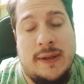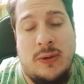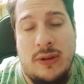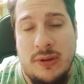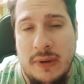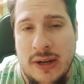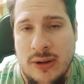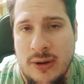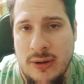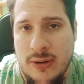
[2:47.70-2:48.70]
cuanto
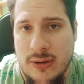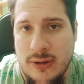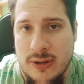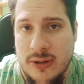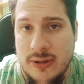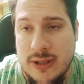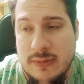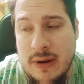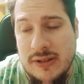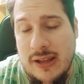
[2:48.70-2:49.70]
menos,
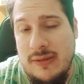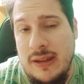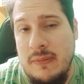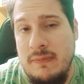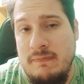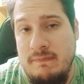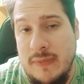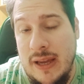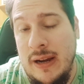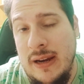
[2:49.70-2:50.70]
vamos a decir,
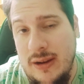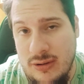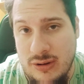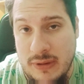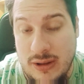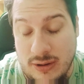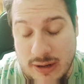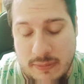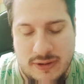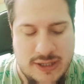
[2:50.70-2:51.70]
Genérico, no
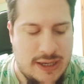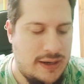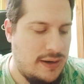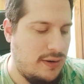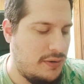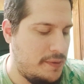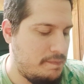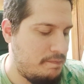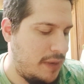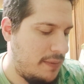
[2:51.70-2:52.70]
mediocre, pero sí genérico,
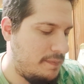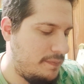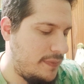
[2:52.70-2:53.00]
¿no? Bien.